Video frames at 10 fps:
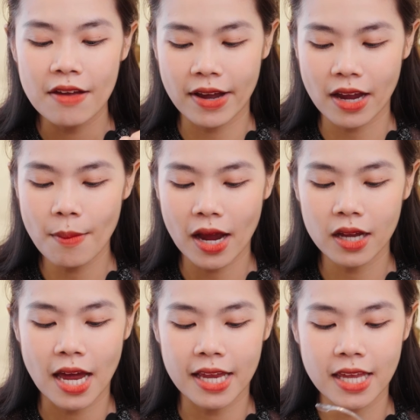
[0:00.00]
và các bạn
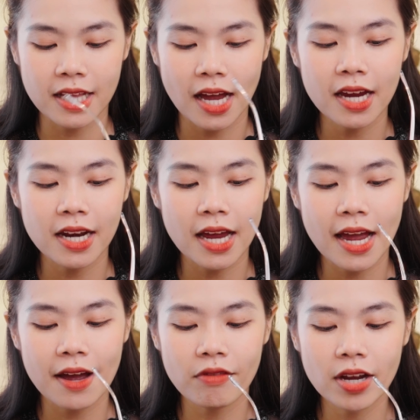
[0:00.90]
có thể nhìn thấy ở đây
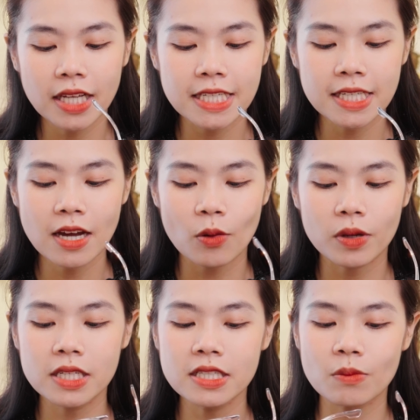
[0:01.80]
ha với cái chiếc cộng
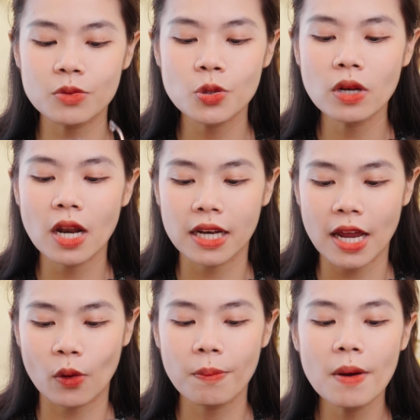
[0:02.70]
kính trong suốt lần
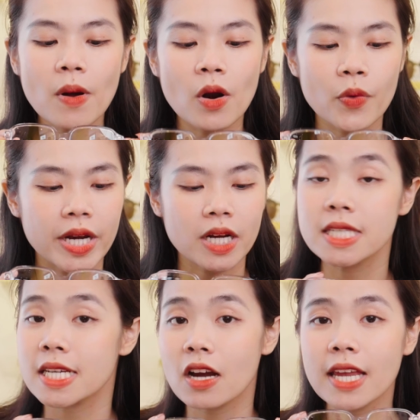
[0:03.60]
này của Purple nó
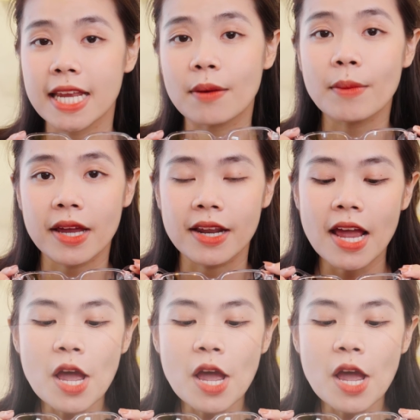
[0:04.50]
sẽ có gì đặc biệt